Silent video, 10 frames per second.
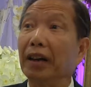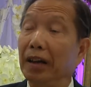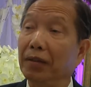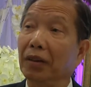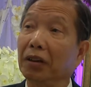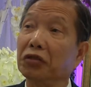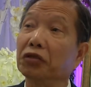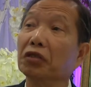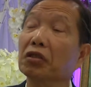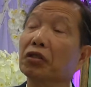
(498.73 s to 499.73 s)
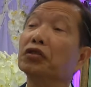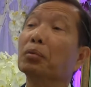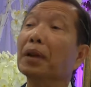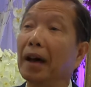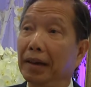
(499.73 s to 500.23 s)
thể và tự nó
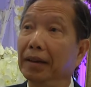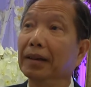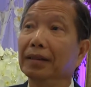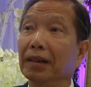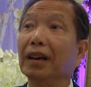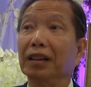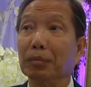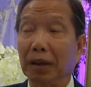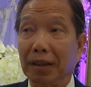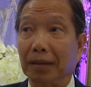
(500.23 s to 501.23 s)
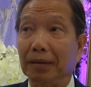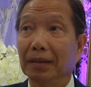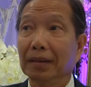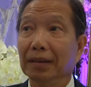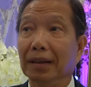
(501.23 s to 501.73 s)
chống lại tất cả những bệnh tật
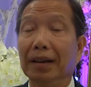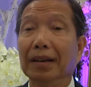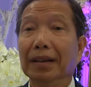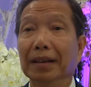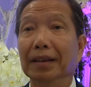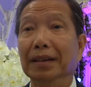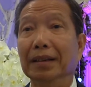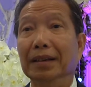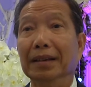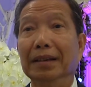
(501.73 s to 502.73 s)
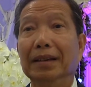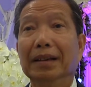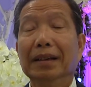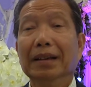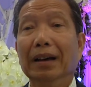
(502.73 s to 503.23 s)
thì
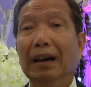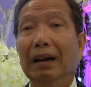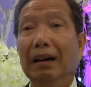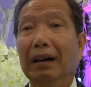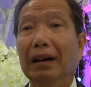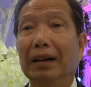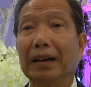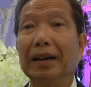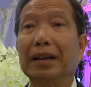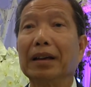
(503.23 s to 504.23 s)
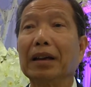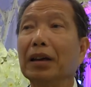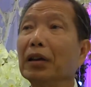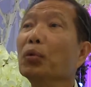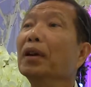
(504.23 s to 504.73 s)
à, cái, cái cái
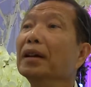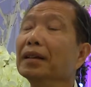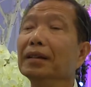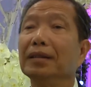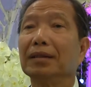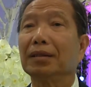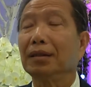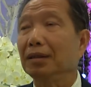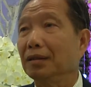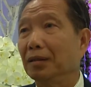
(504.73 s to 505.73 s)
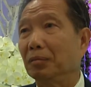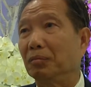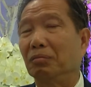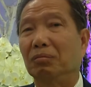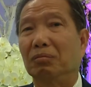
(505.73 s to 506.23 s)
cái cái nguyên lý
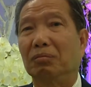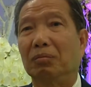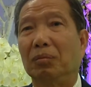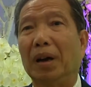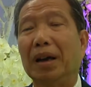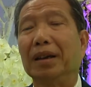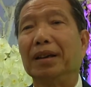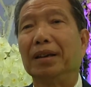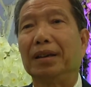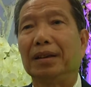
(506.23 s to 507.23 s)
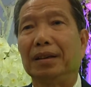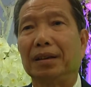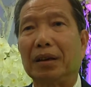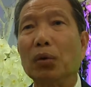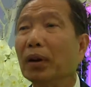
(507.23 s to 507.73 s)
mà cái cái cái
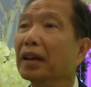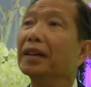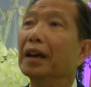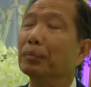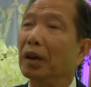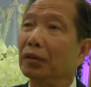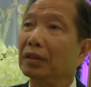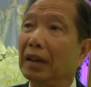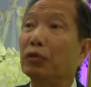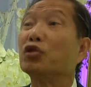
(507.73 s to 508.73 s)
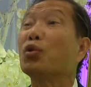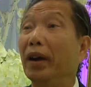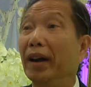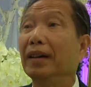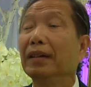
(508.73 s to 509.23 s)
cái nguyên lý để mà tạo sức
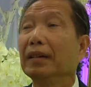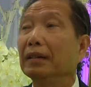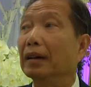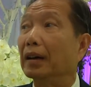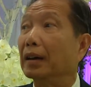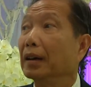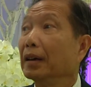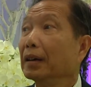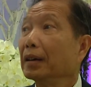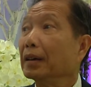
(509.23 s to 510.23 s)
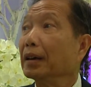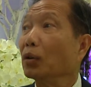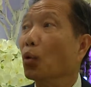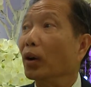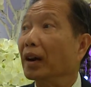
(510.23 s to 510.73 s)
khỏe là cái
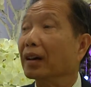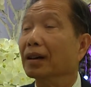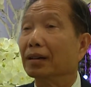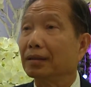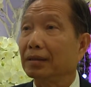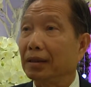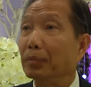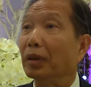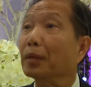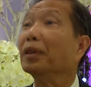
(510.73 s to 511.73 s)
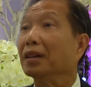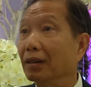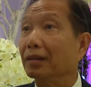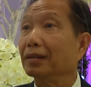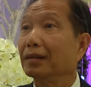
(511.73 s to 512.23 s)
nguồn năng lực khi mà tiếp nhận được